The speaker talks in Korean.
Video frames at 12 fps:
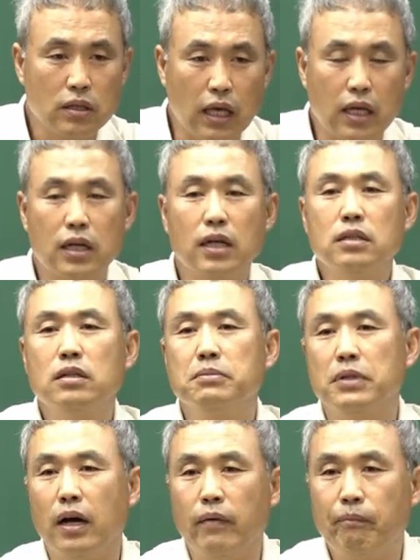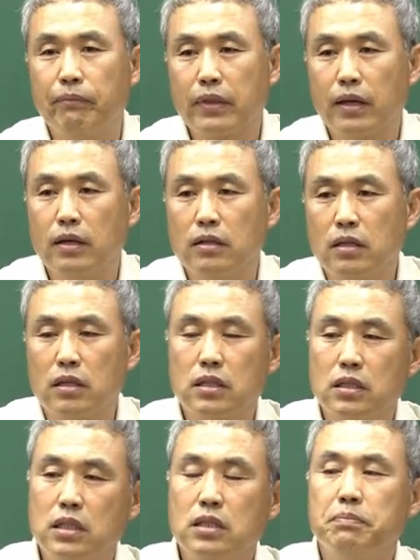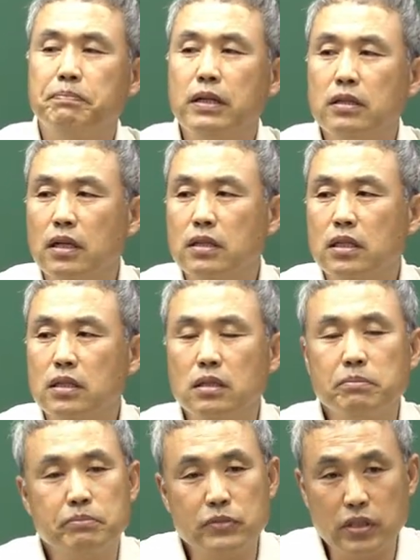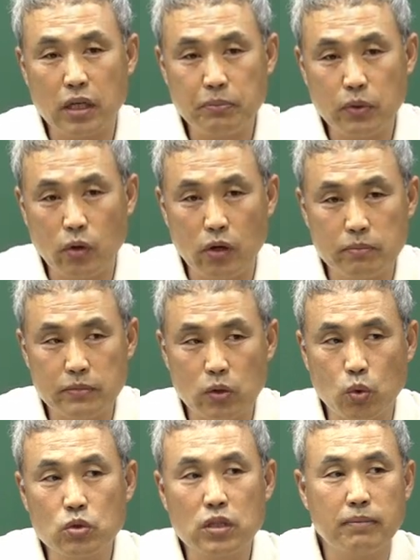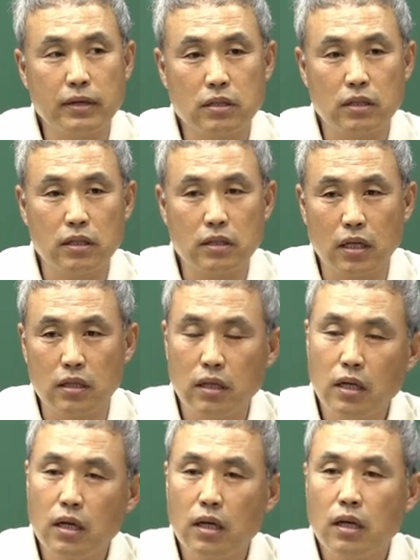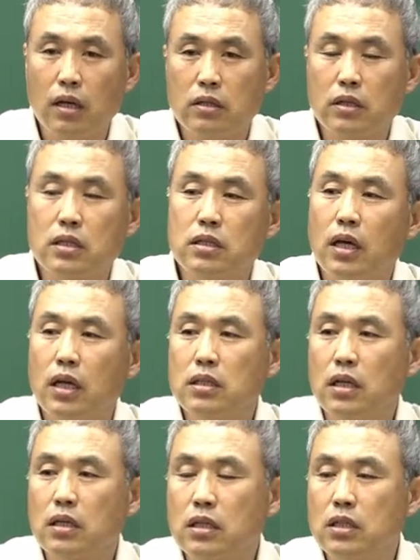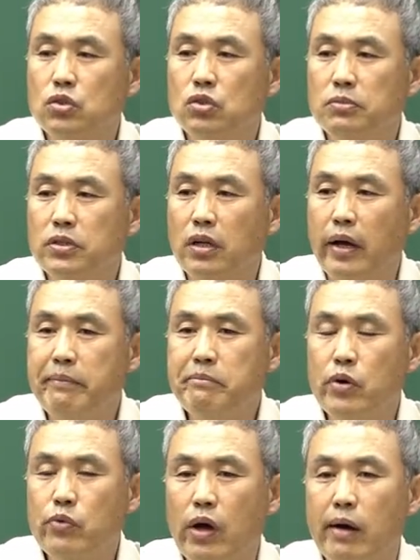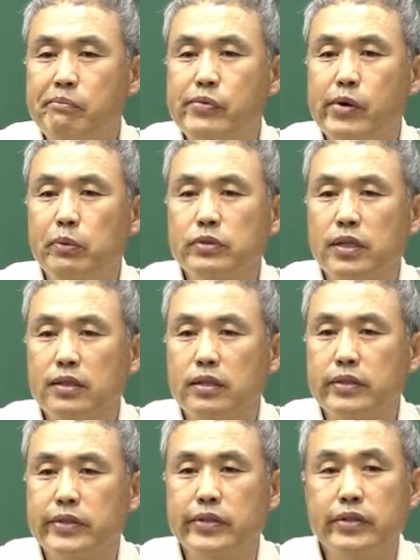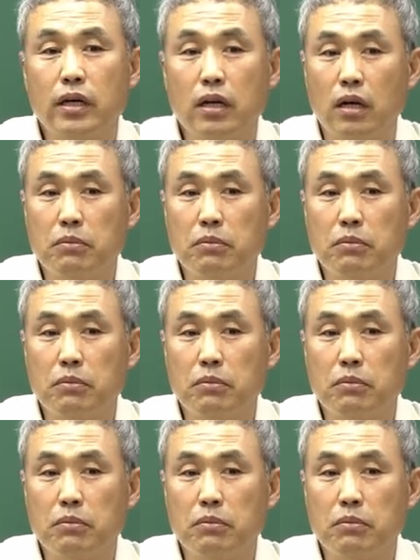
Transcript: 얘기를 하는 겁니다. 근데 기득반들한테 그런 문제가 필요가 없는데 동차반들한테는 근데 그게 이제 기출문제를 한 번도 안 풀어본 상태에서 그런 얘기를